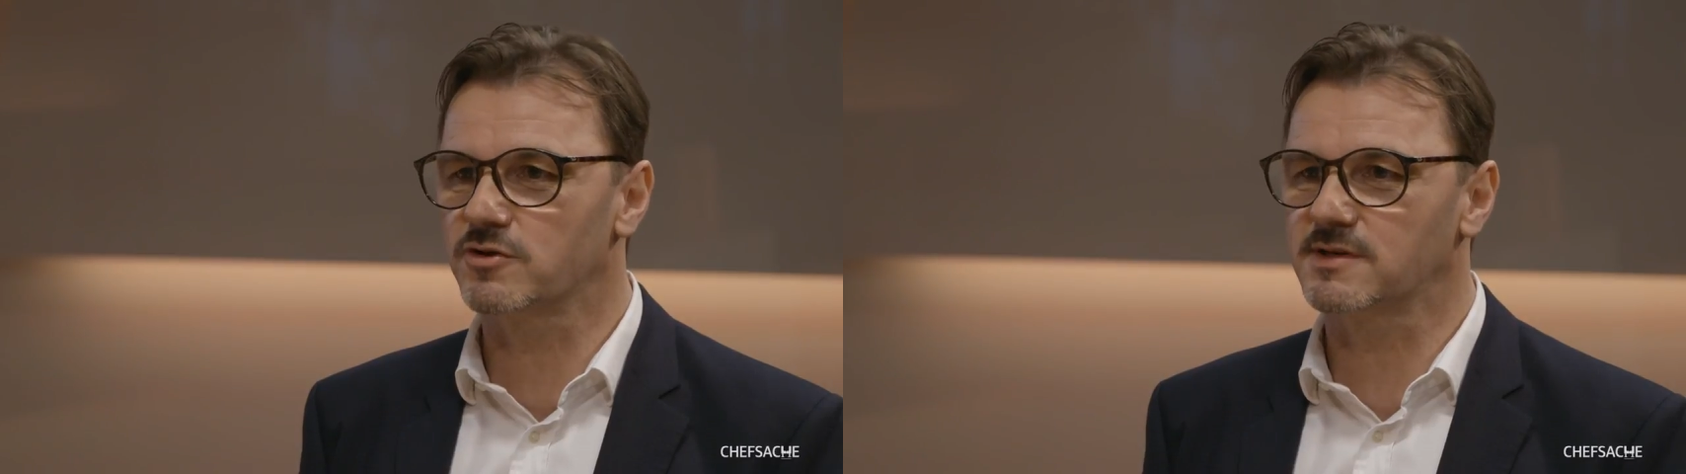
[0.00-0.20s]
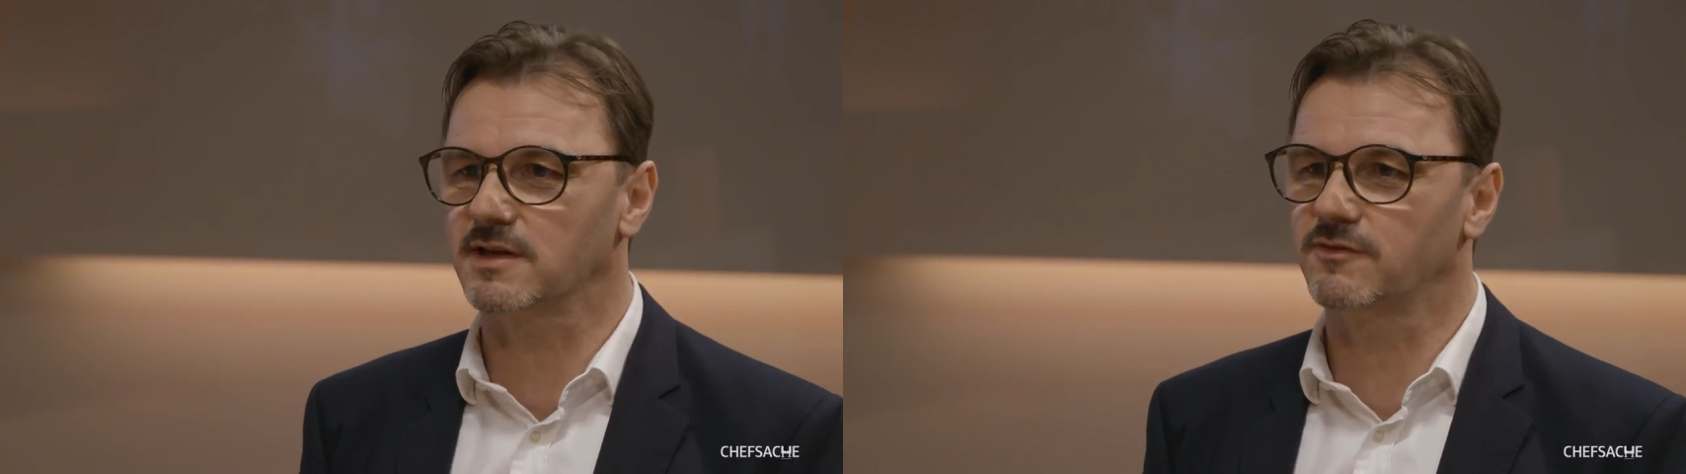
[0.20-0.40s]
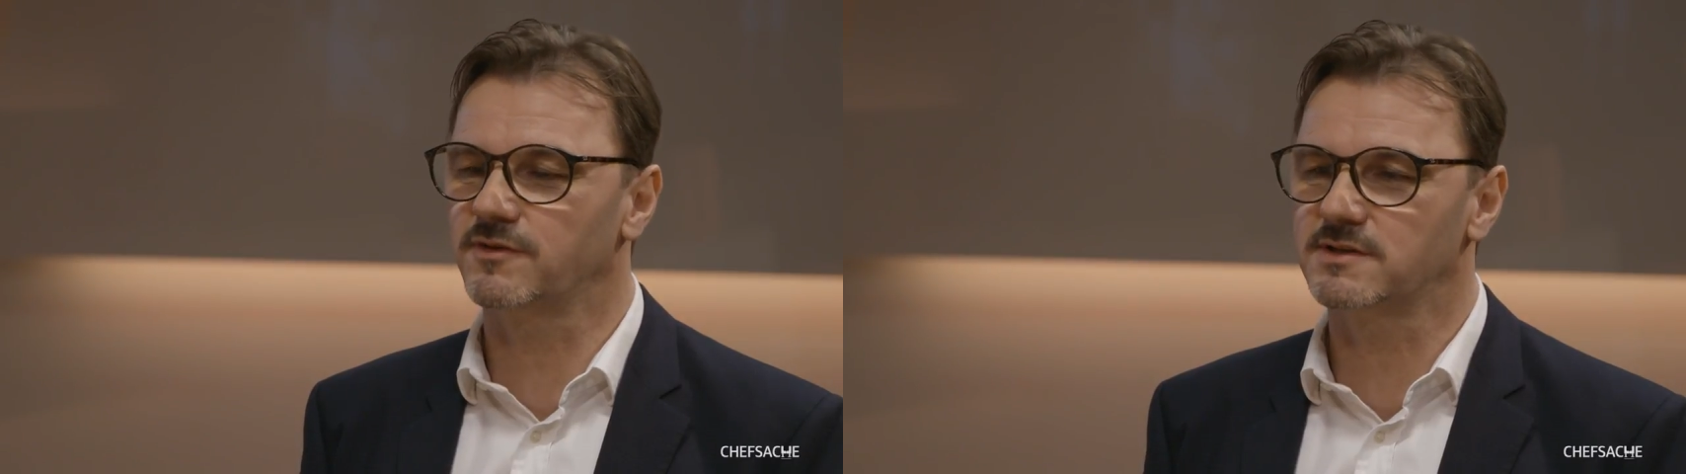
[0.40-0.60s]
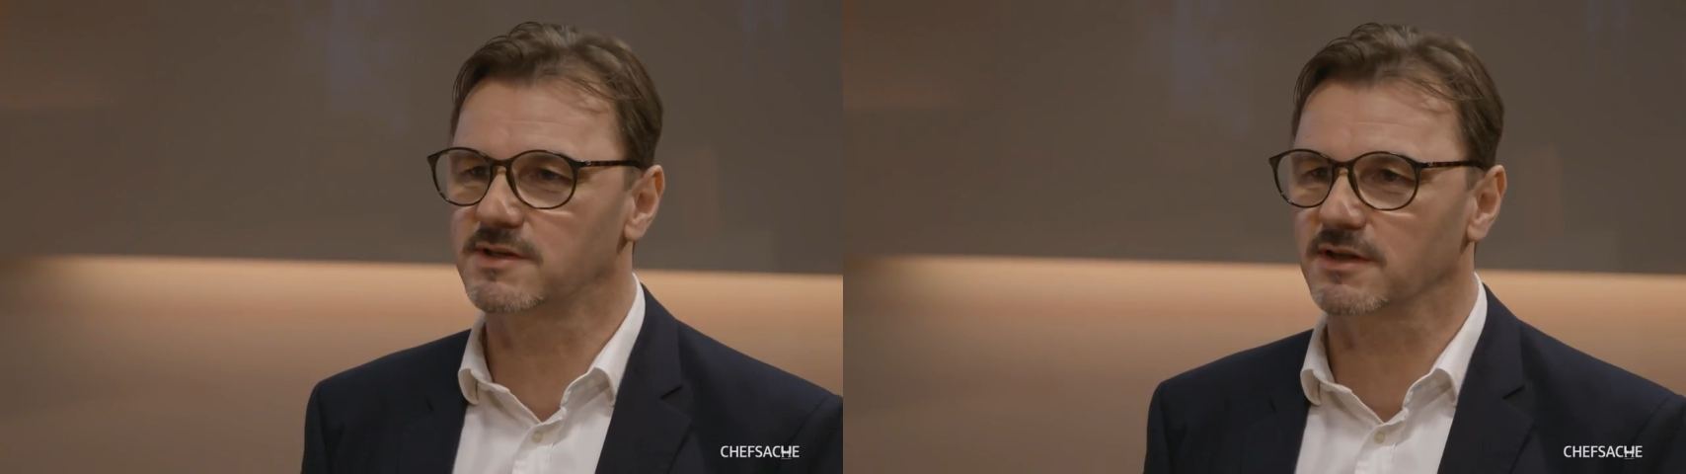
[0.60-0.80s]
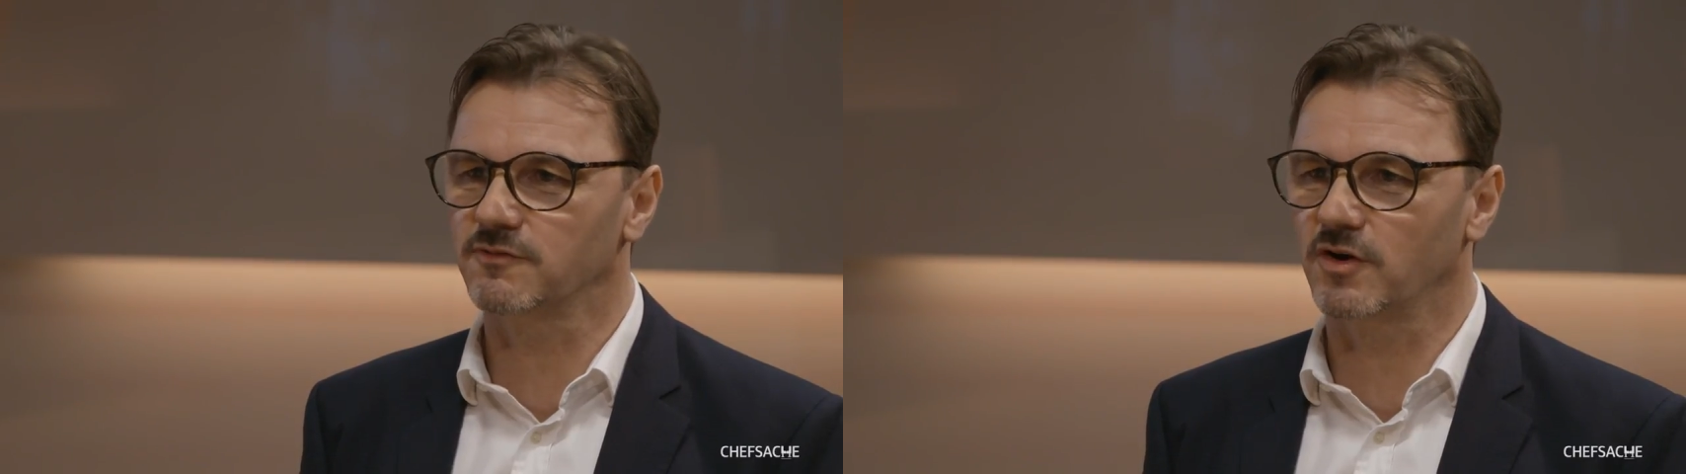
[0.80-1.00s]

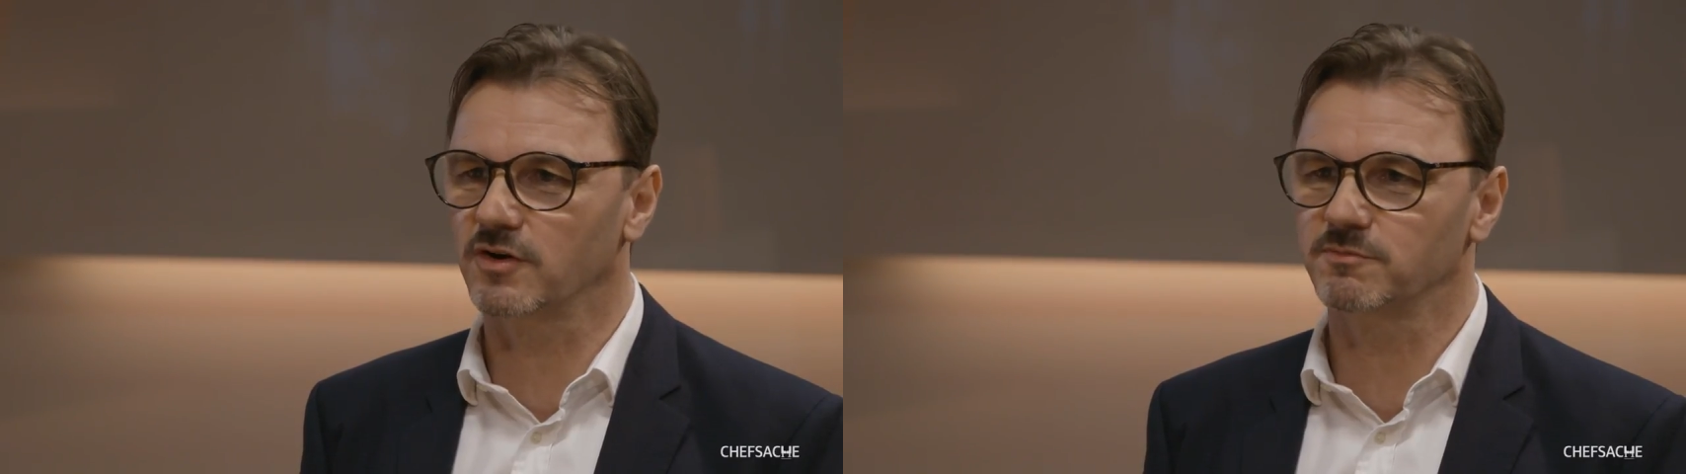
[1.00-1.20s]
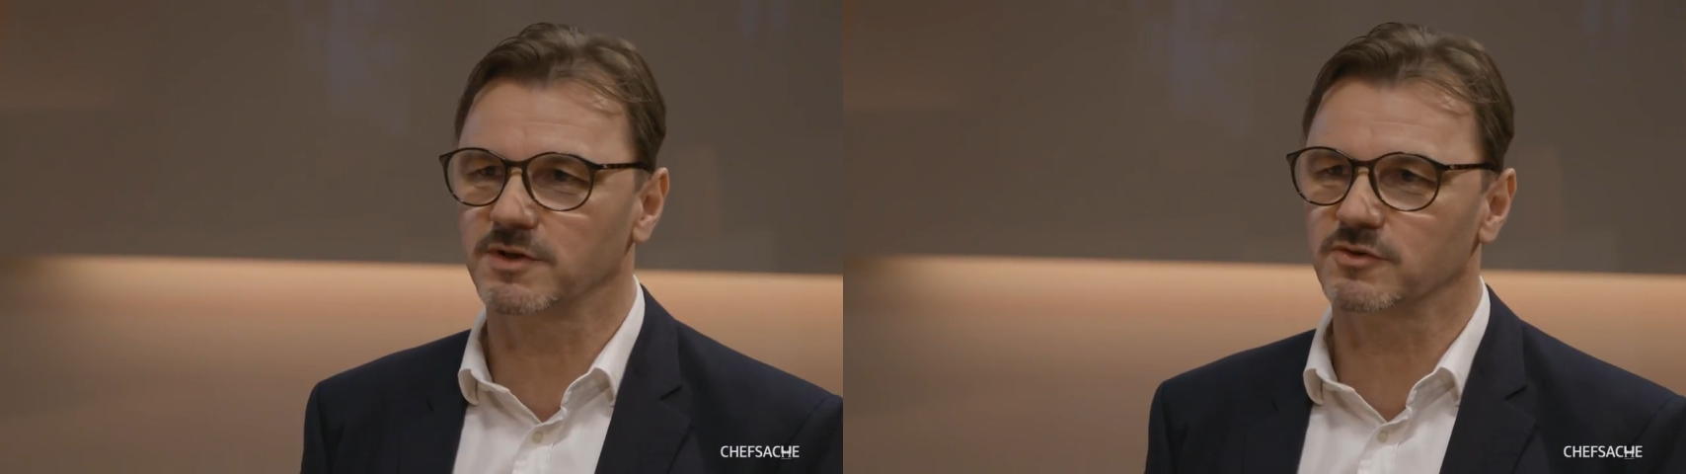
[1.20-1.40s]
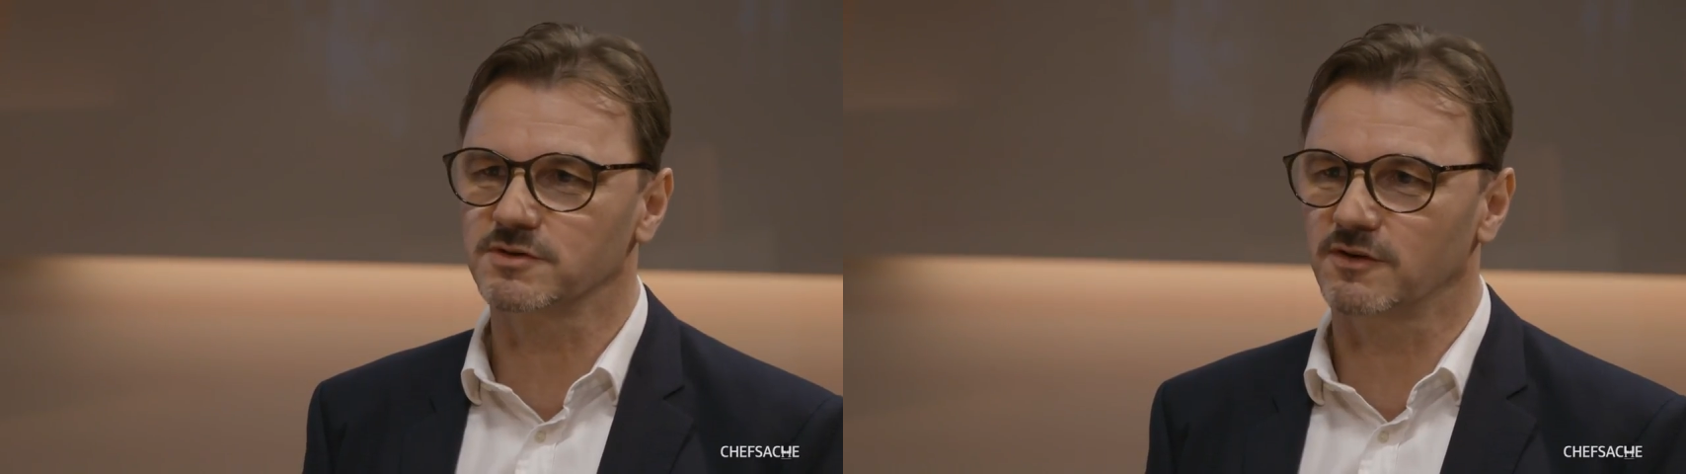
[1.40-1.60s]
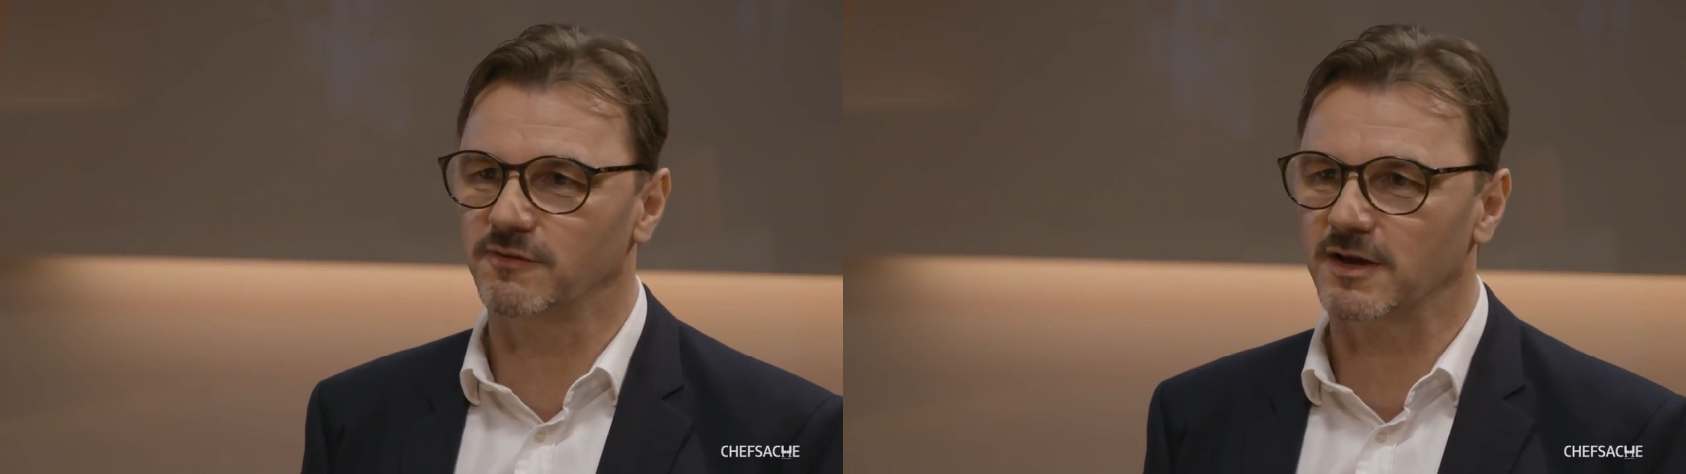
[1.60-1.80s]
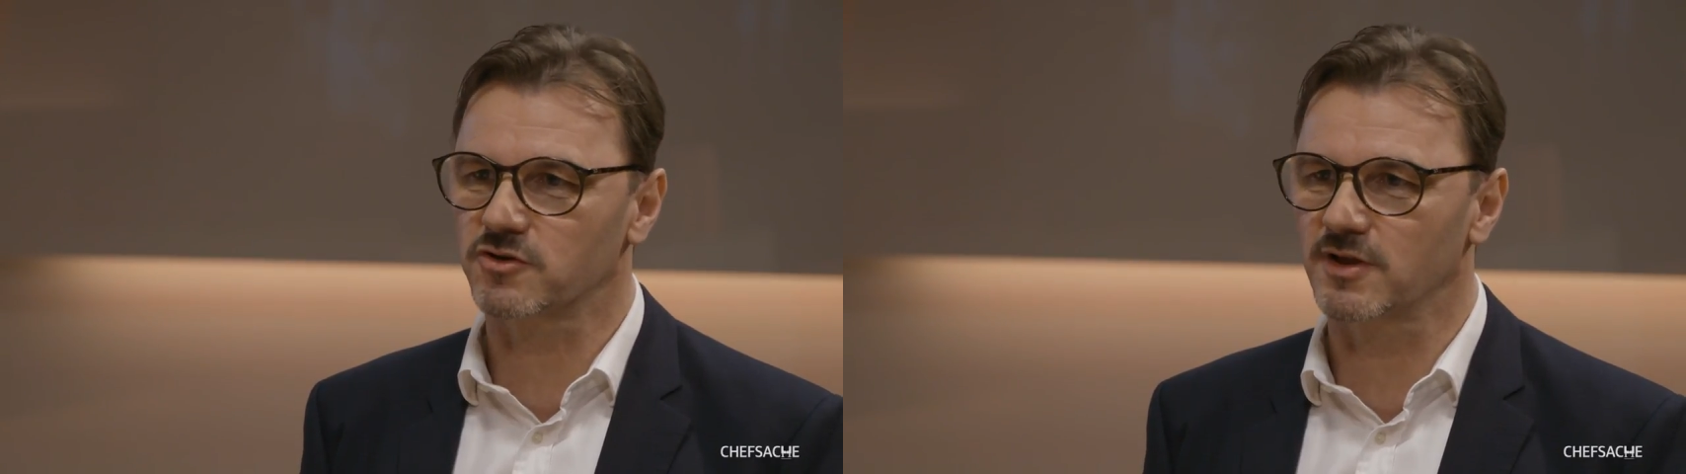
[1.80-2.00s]
zertifiziert worden mit unserer
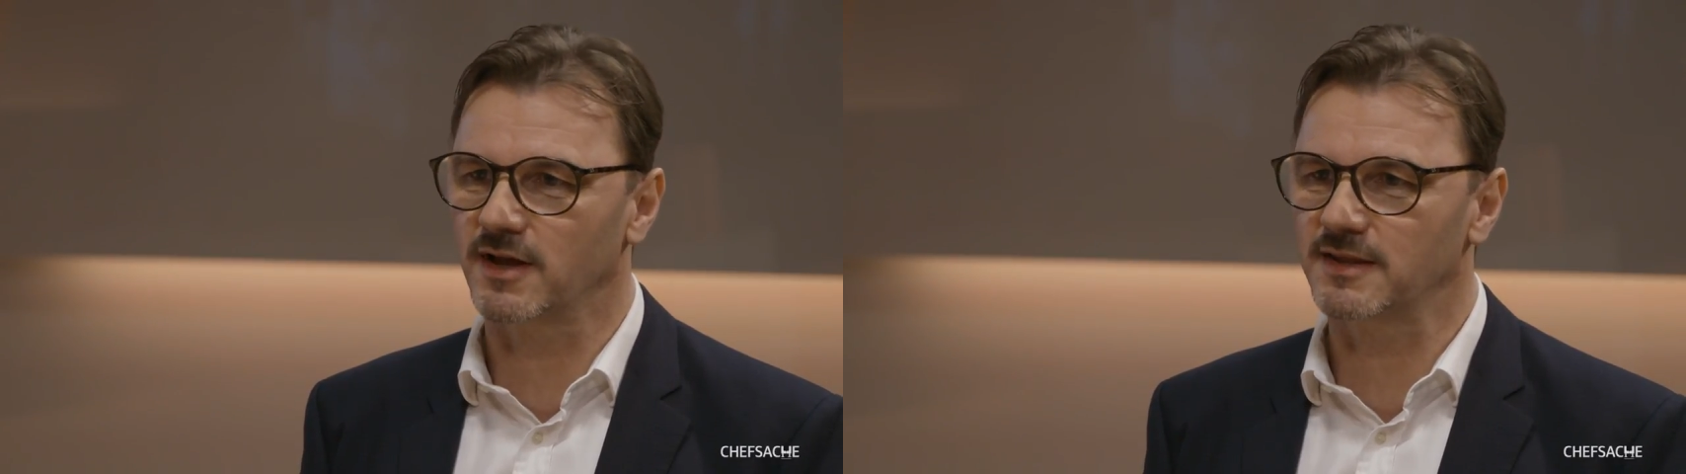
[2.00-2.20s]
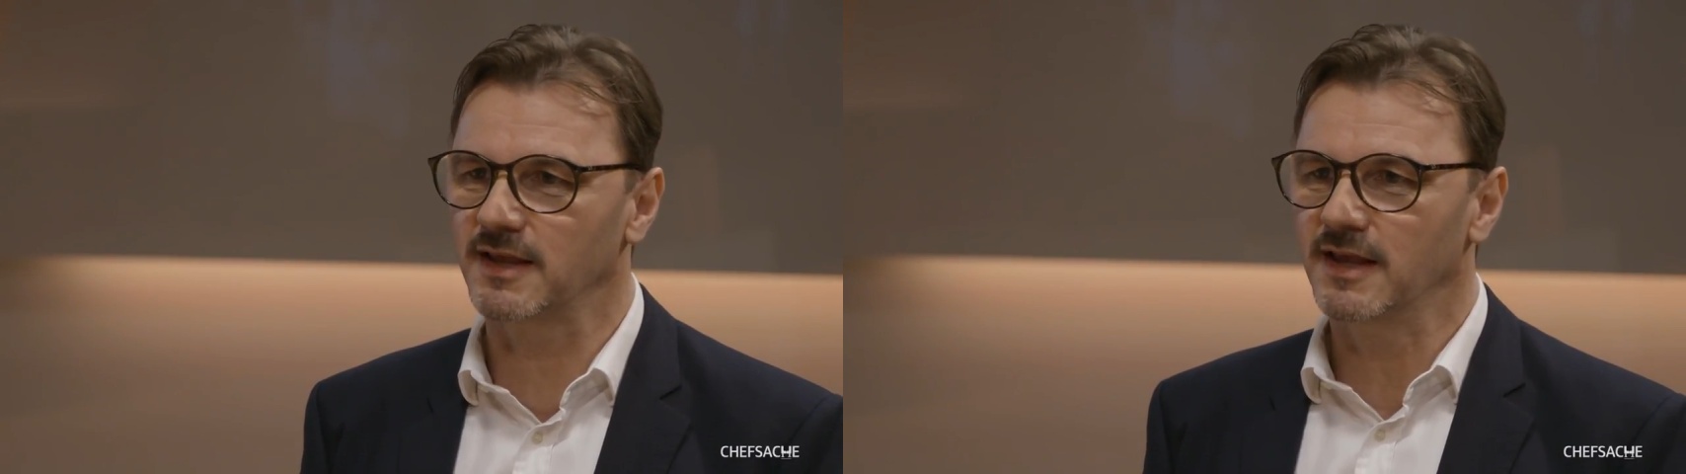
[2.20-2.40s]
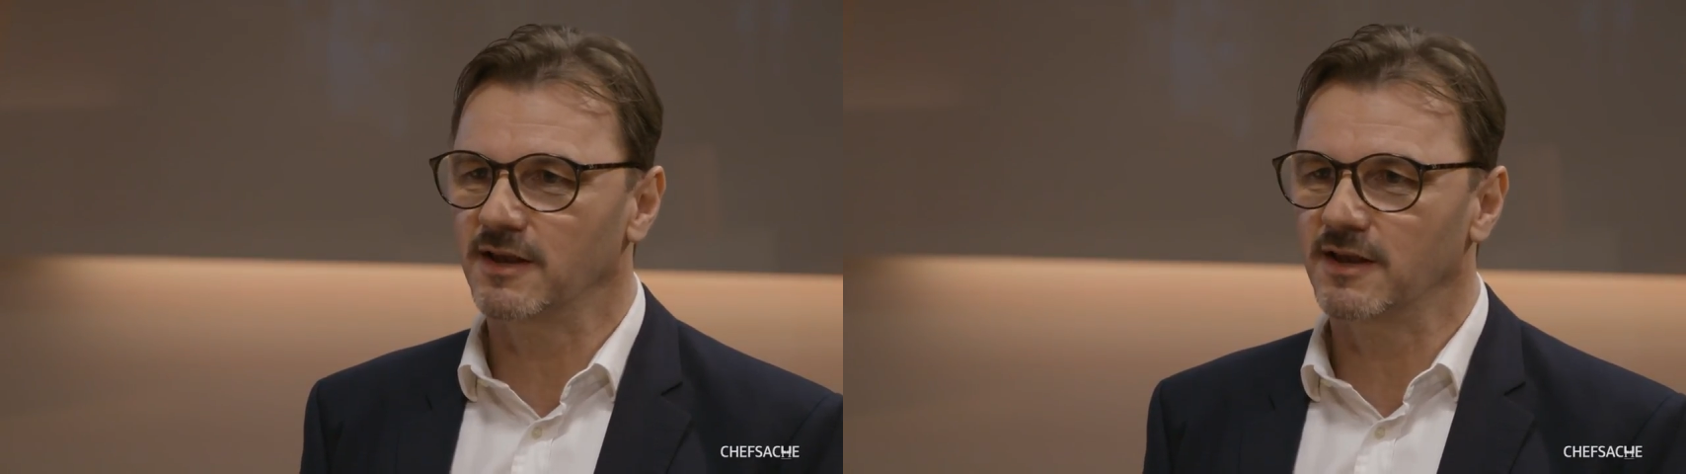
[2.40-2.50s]
Werkstatt.